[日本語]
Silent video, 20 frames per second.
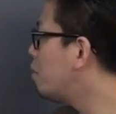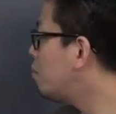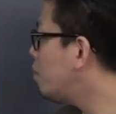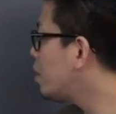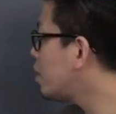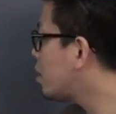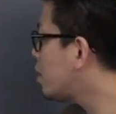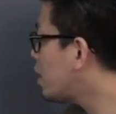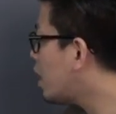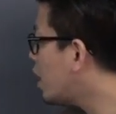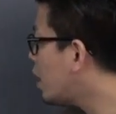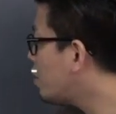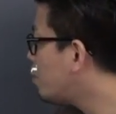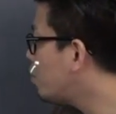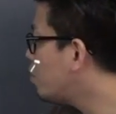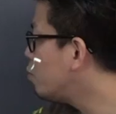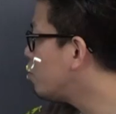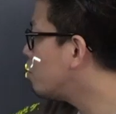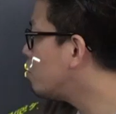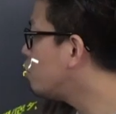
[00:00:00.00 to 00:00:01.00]
まず細
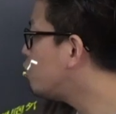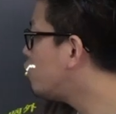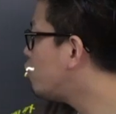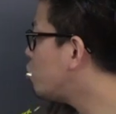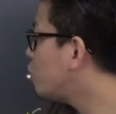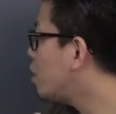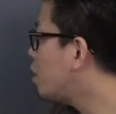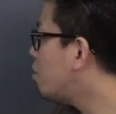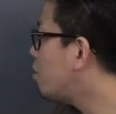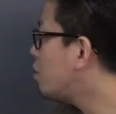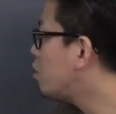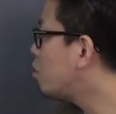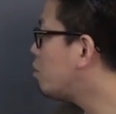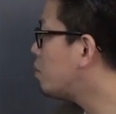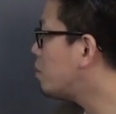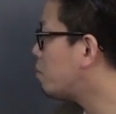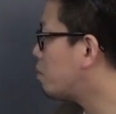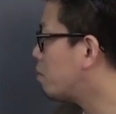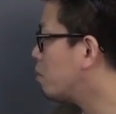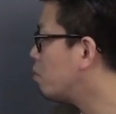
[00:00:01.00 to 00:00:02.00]
胞の内側の
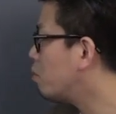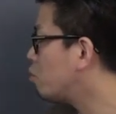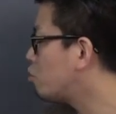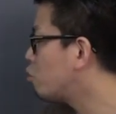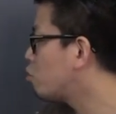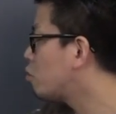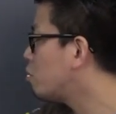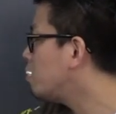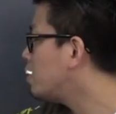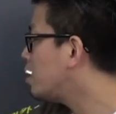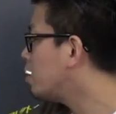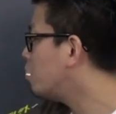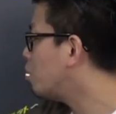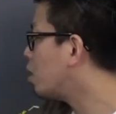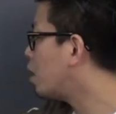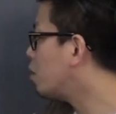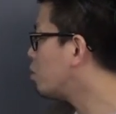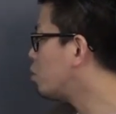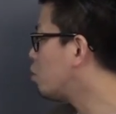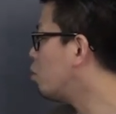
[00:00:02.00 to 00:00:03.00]
部分をちょっと見て
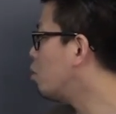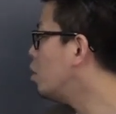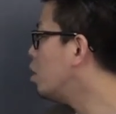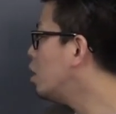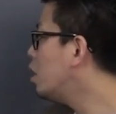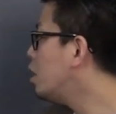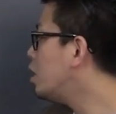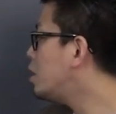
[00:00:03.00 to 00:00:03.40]
もらうと